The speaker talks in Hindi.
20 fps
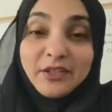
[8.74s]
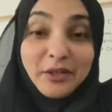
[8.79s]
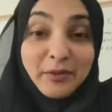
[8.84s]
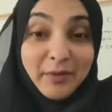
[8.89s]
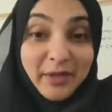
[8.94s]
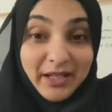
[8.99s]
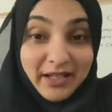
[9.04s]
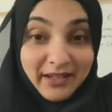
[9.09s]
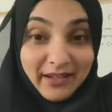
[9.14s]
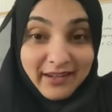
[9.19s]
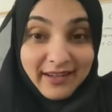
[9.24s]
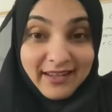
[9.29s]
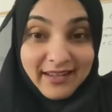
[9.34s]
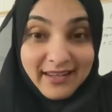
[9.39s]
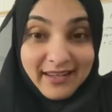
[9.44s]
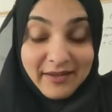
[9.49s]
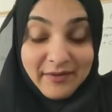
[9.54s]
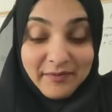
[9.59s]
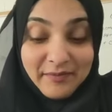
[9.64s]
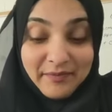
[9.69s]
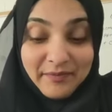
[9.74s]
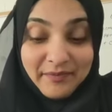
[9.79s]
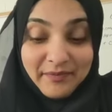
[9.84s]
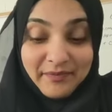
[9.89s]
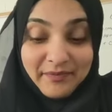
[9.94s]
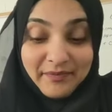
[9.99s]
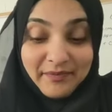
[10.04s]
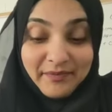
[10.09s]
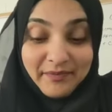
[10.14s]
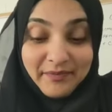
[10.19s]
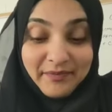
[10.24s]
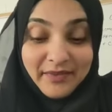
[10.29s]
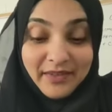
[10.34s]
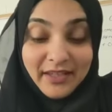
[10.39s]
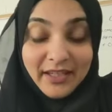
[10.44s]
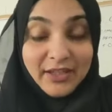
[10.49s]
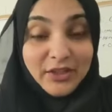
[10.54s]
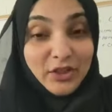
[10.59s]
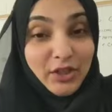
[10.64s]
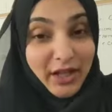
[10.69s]
जब एक लड़की
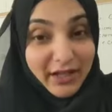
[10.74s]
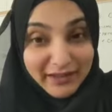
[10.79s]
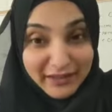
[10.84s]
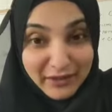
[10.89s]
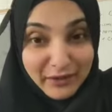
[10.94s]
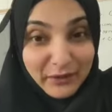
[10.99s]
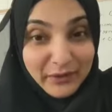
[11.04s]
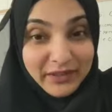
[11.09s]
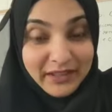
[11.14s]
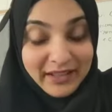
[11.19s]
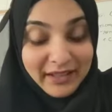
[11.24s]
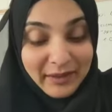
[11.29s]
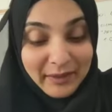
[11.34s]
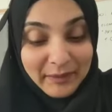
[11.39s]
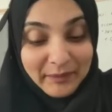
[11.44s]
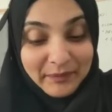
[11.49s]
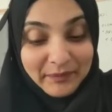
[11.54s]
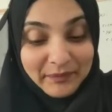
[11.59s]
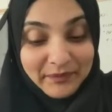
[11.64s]
की शादी होती है